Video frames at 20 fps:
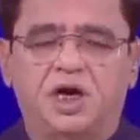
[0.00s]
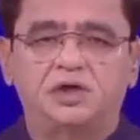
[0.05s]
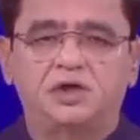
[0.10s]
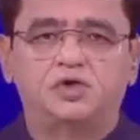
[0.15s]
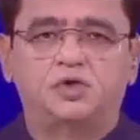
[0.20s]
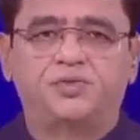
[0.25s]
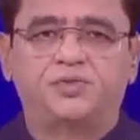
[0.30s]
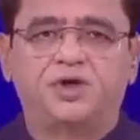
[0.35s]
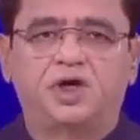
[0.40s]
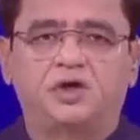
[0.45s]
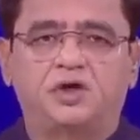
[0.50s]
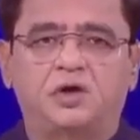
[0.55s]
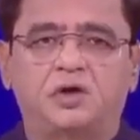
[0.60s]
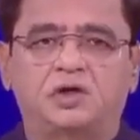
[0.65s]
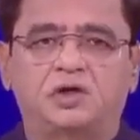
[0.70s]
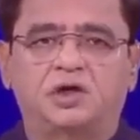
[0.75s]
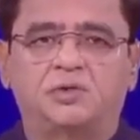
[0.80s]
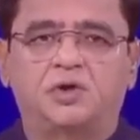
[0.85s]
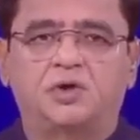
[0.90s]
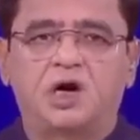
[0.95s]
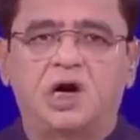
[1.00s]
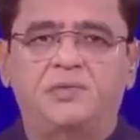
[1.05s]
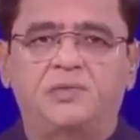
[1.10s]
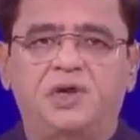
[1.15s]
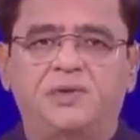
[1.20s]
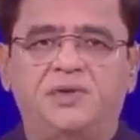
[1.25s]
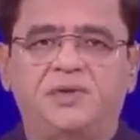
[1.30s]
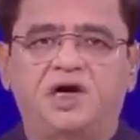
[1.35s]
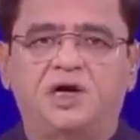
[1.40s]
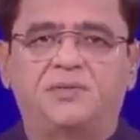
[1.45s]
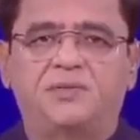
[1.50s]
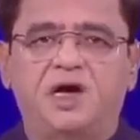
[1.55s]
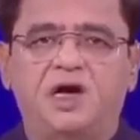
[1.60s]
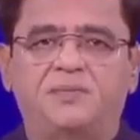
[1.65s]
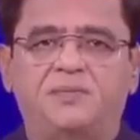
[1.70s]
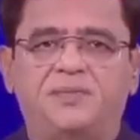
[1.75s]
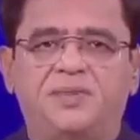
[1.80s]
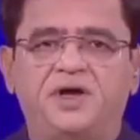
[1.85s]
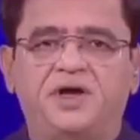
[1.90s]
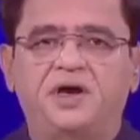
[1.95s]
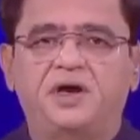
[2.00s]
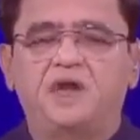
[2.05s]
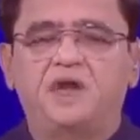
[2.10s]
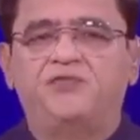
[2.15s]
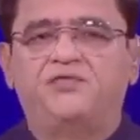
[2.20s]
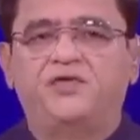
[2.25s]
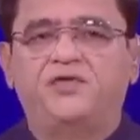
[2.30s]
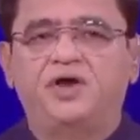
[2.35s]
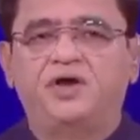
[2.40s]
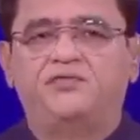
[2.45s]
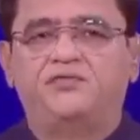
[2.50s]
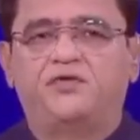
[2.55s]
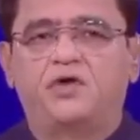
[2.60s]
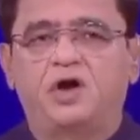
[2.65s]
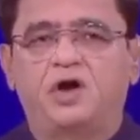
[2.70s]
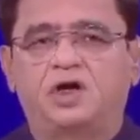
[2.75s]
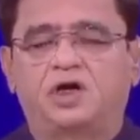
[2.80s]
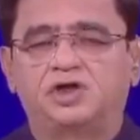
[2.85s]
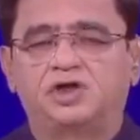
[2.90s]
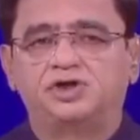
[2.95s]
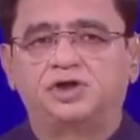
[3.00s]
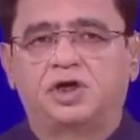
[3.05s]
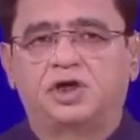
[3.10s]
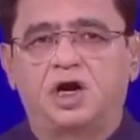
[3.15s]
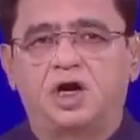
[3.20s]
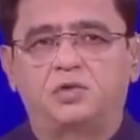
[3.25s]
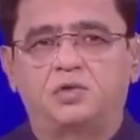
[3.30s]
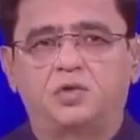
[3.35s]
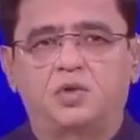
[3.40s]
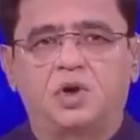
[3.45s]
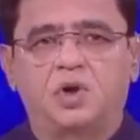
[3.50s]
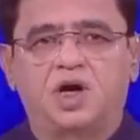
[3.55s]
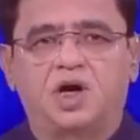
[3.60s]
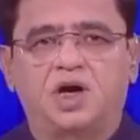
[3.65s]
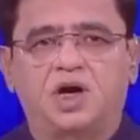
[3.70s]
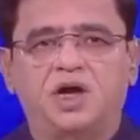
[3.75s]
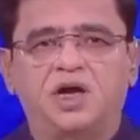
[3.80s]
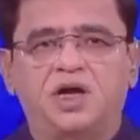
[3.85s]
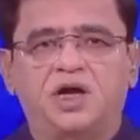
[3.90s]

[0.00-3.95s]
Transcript: आज रुपया डॉलर के मुकाबले में एक बार फिर फ्री फॉल का शिकार हुआ